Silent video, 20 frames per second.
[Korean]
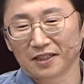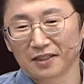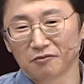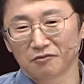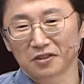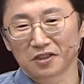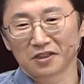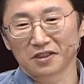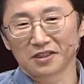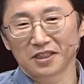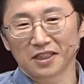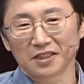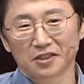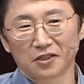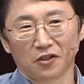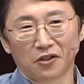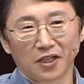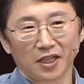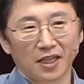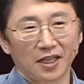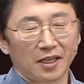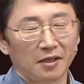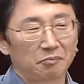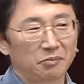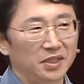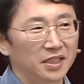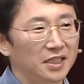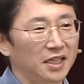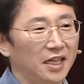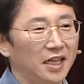우선 이제 저게
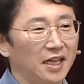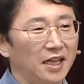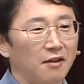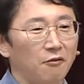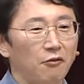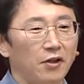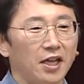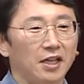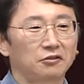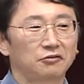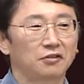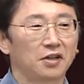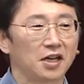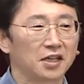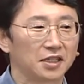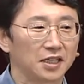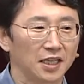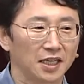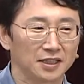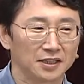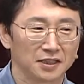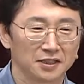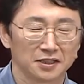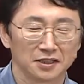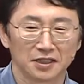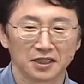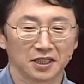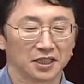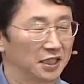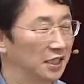미래에 왜 수학을 해야
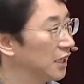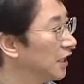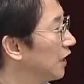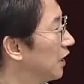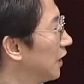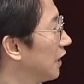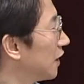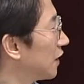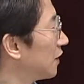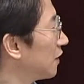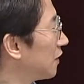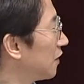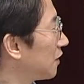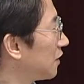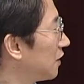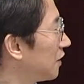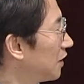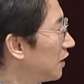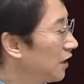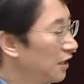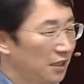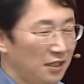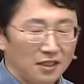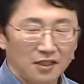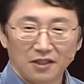되는지 그거를